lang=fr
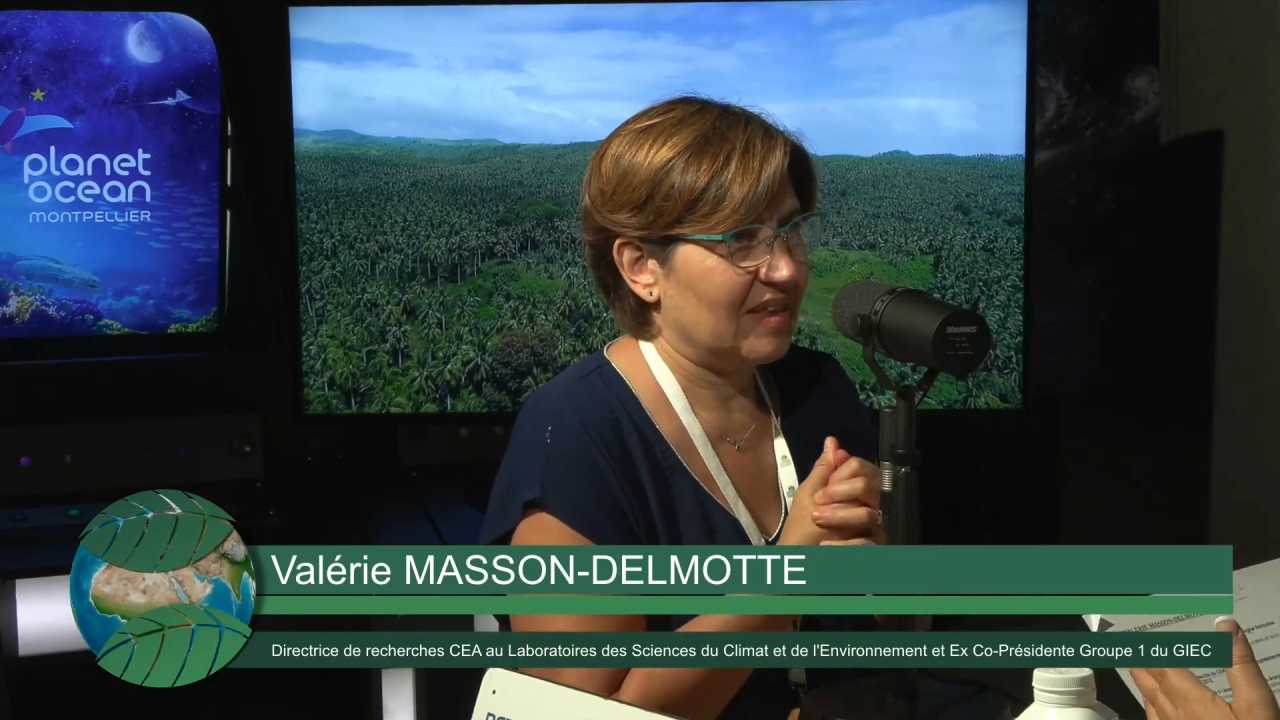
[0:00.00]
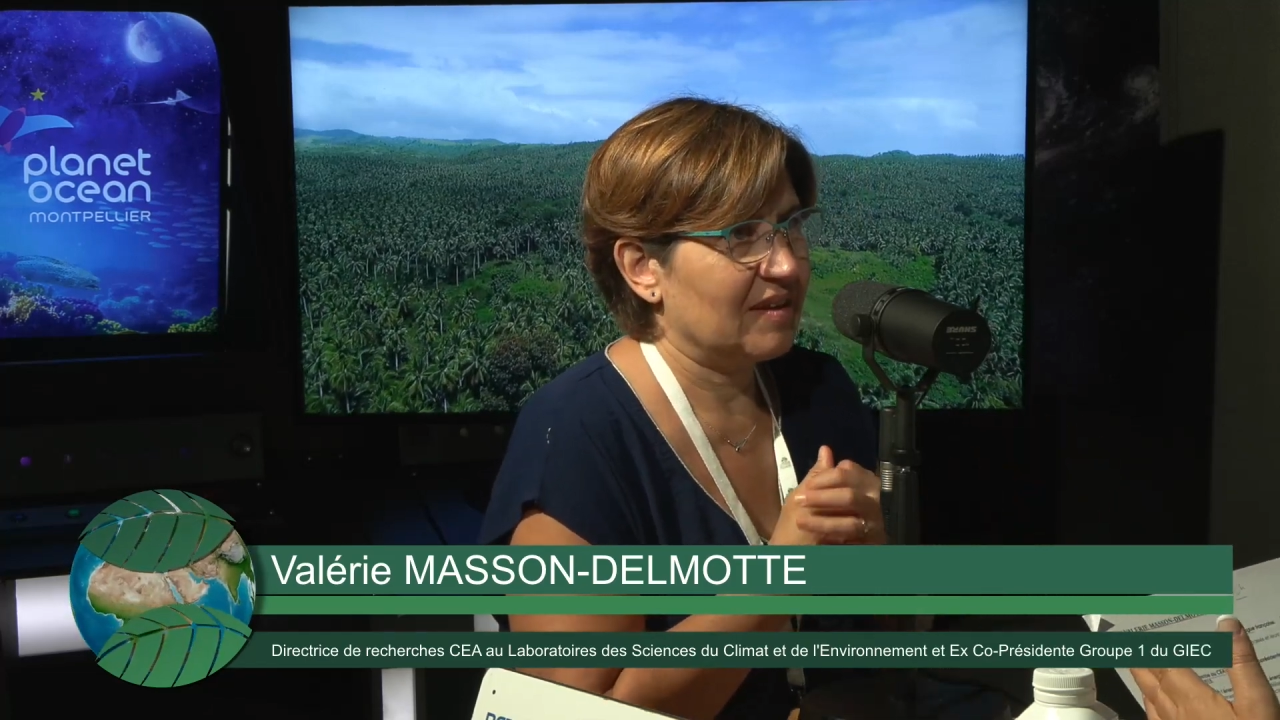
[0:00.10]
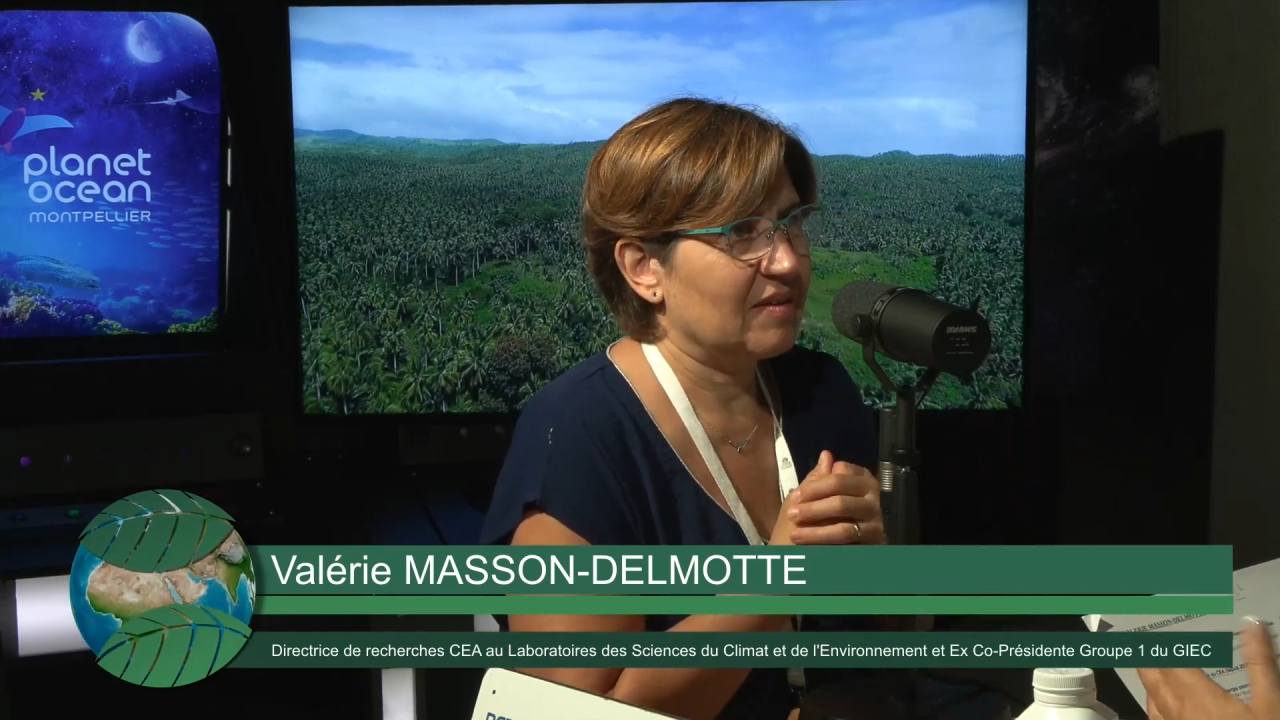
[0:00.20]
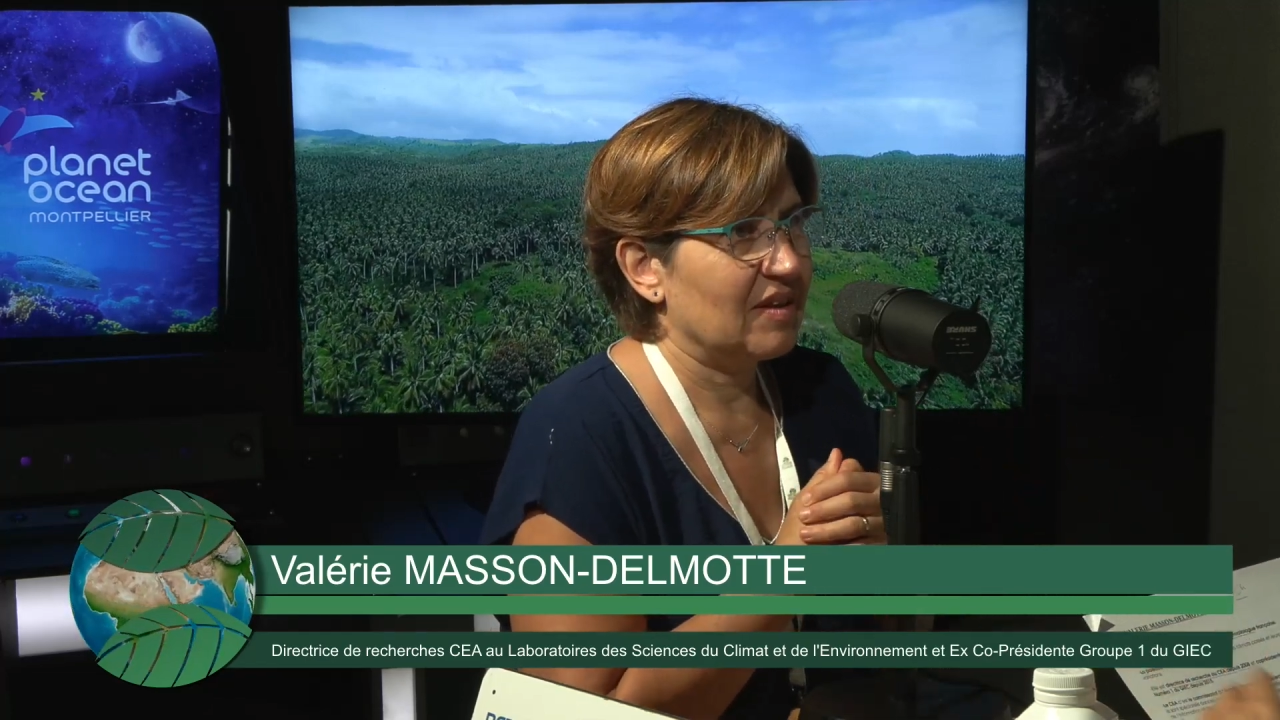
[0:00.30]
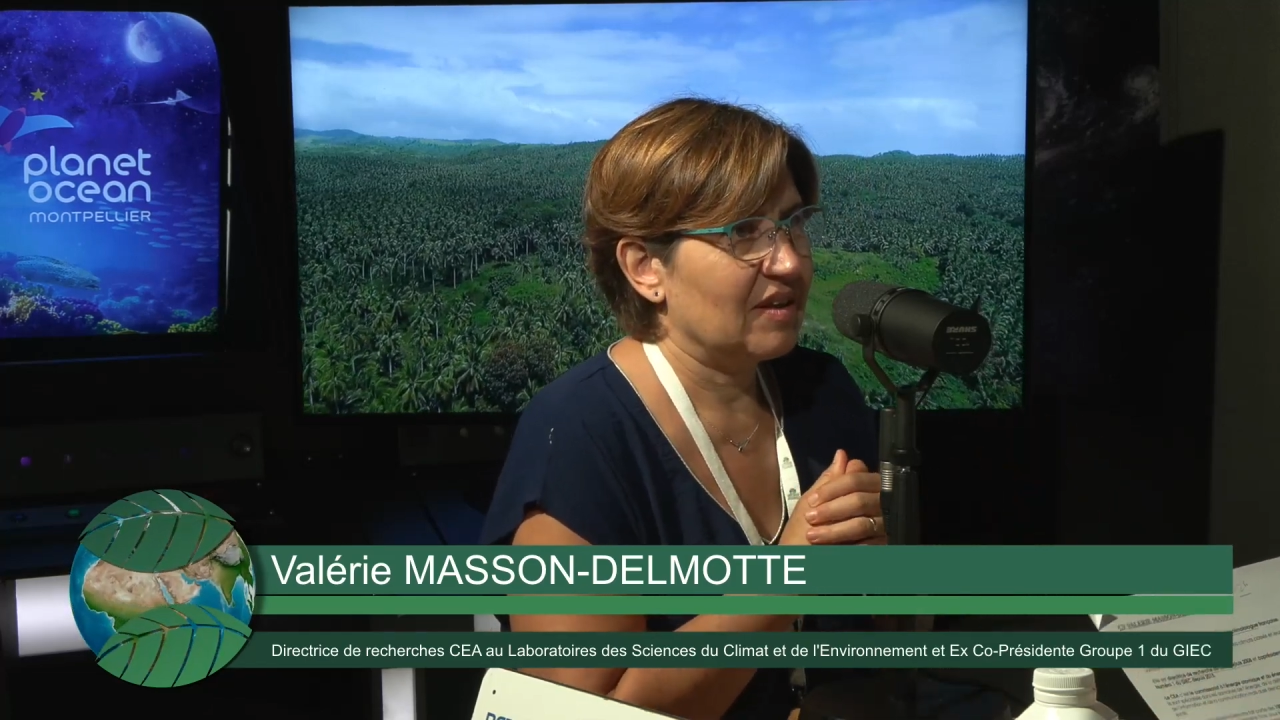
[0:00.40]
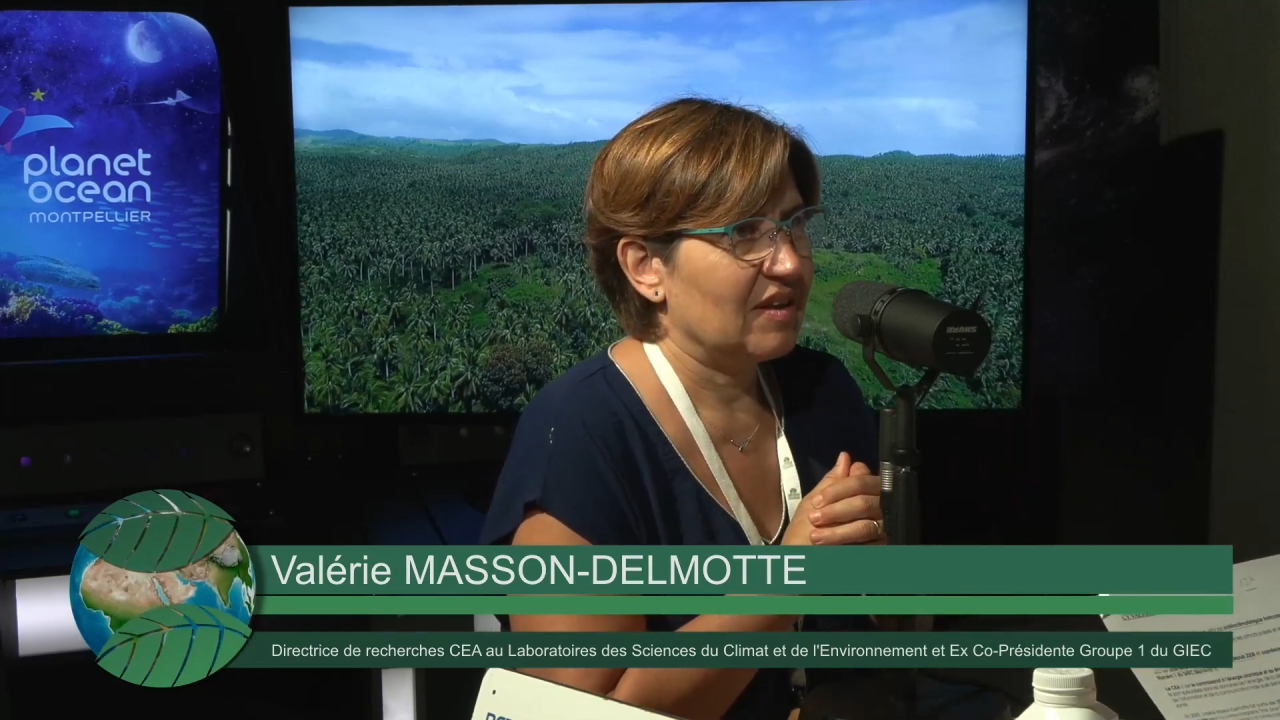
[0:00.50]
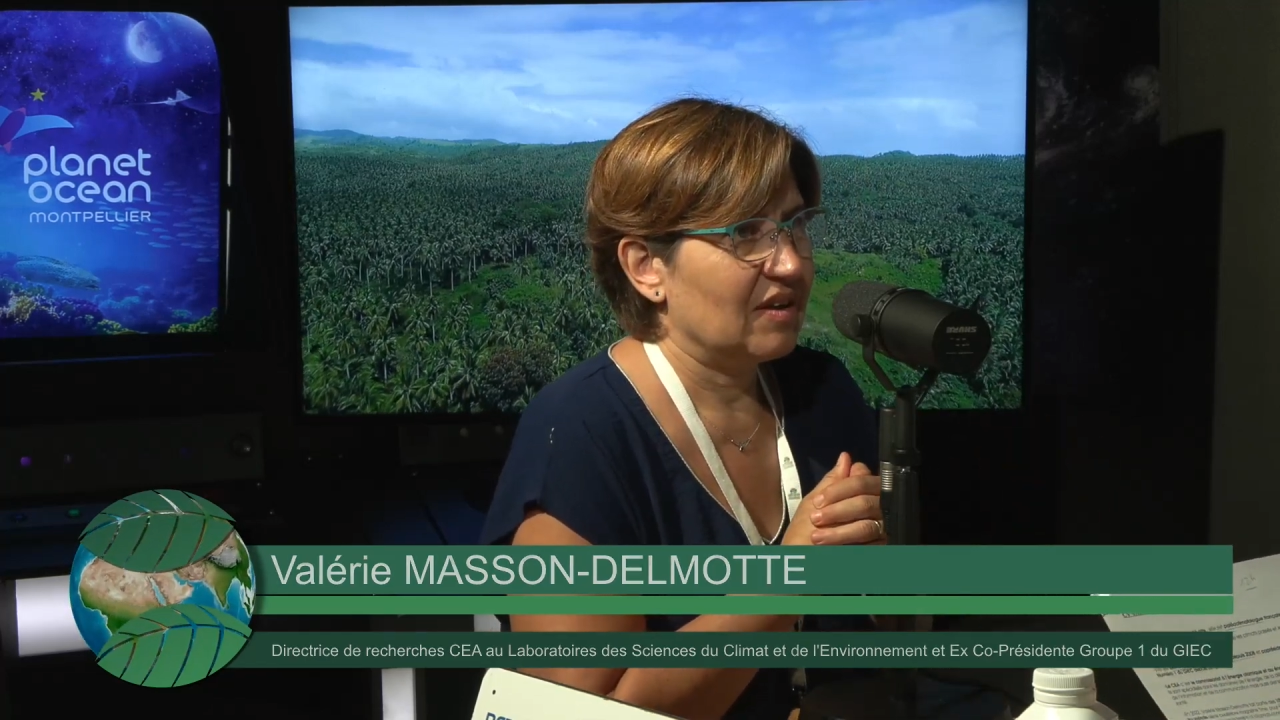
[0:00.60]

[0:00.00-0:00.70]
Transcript: hein,